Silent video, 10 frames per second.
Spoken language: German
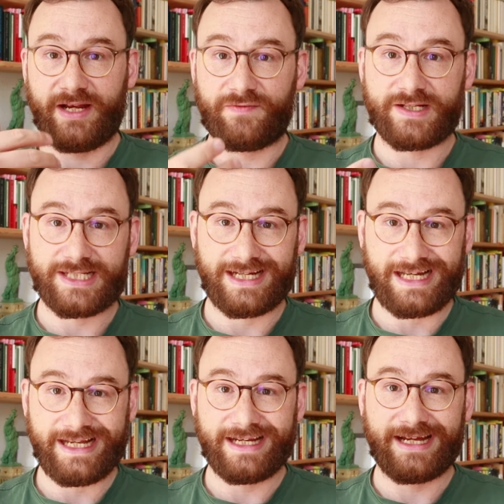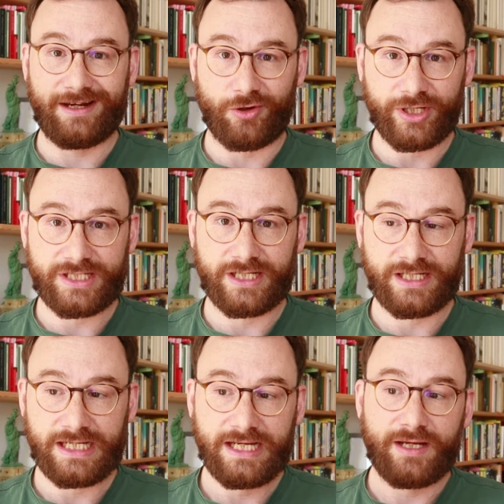etwas erklären,
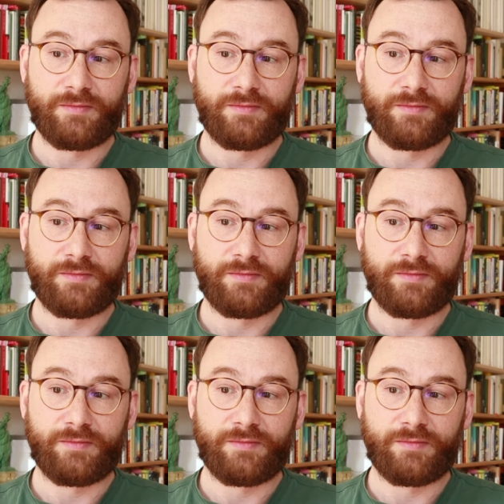erläutern,